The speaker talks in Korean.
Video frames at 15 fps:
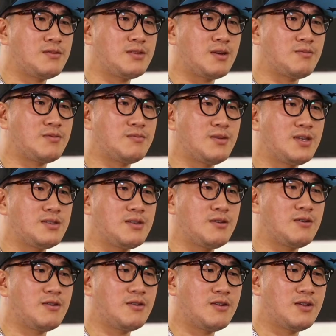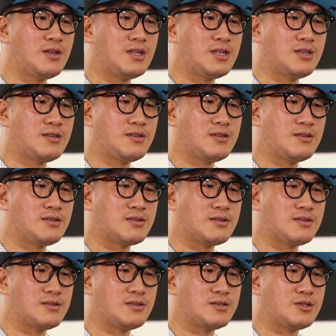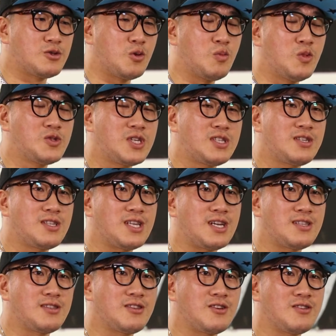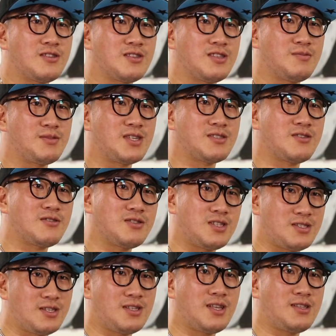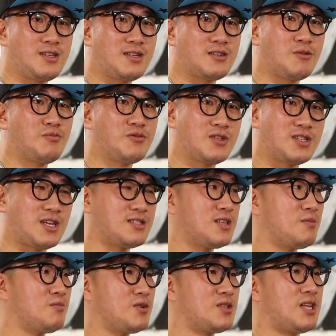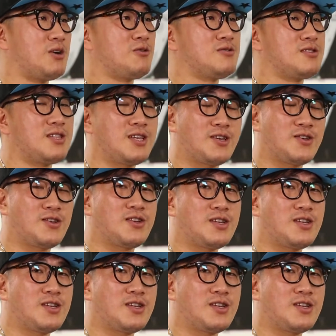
작품에서 그 공모자들에 나왔던 임창정 씨와 최다니엘 커플이 다시 한번 나오는데요.